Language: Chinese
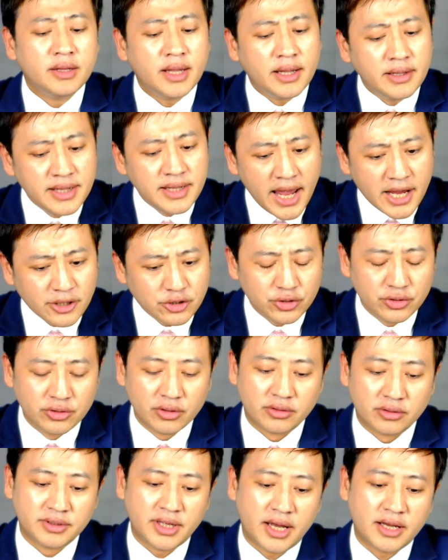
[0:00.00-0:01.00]
那
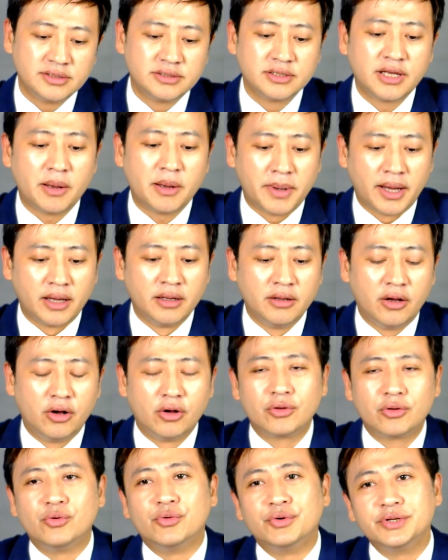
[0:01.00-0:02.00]
national 大家是干嘛？哦，
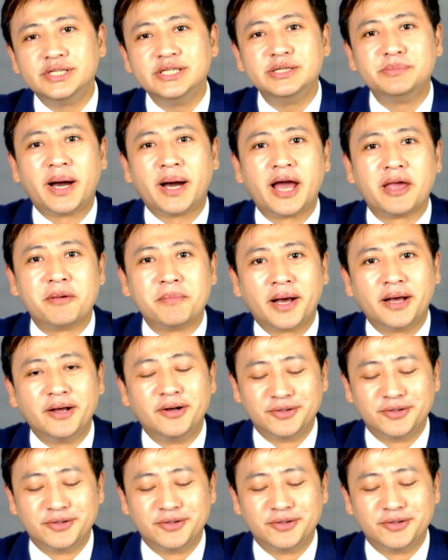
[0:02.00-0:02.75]
国际牌嘛。